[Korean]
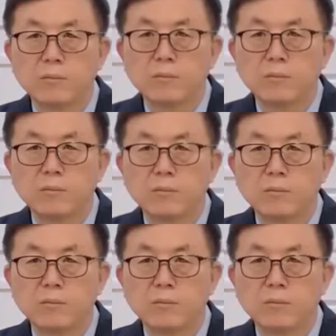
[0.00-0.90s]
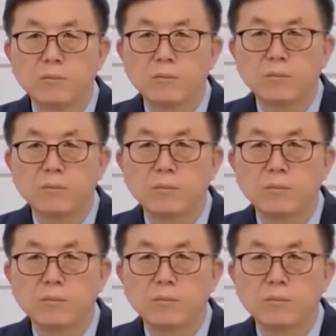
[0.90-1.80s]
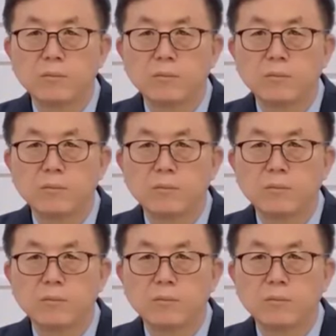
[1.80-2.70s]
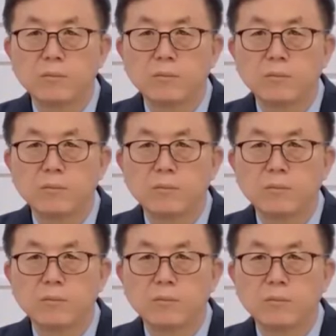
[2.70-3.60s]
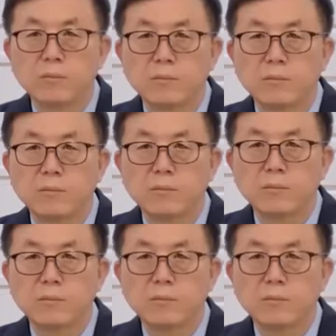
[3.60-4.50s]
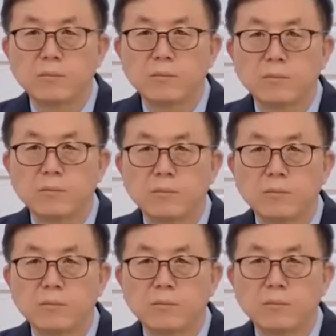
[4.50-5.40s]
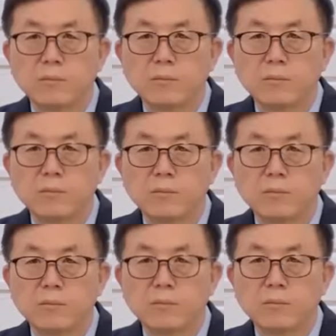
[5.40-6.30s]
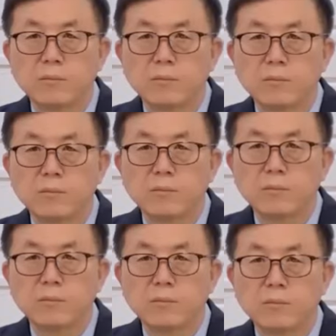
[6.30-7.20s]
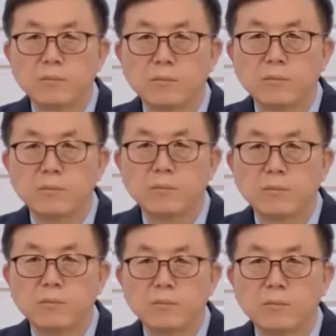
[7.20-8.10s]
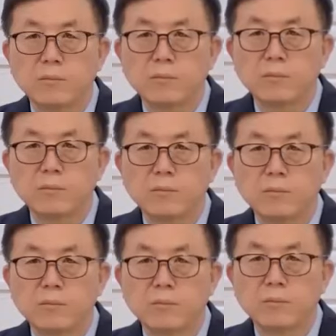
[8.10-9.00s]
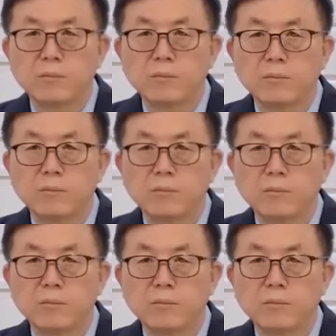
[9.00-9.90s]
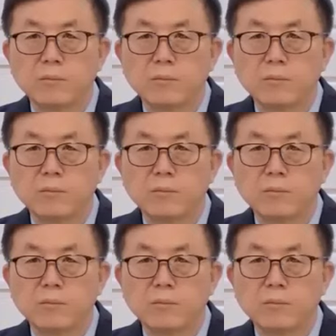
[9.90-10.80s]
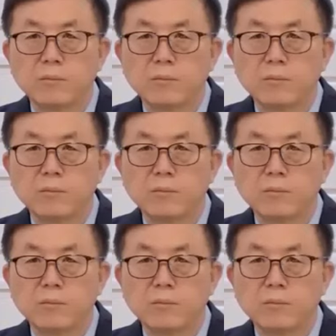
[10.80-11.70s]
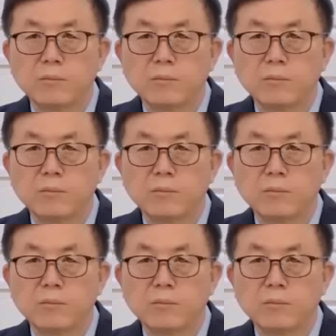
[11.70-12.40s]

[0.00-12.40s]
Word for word: 요한이 뭡니까? 뭐, 예수님의 아버지, 목수, 요셉이 뭡니까? 어, 결혼 날짜에 뭡니까 그러니까 정원식을 했다 그때 이제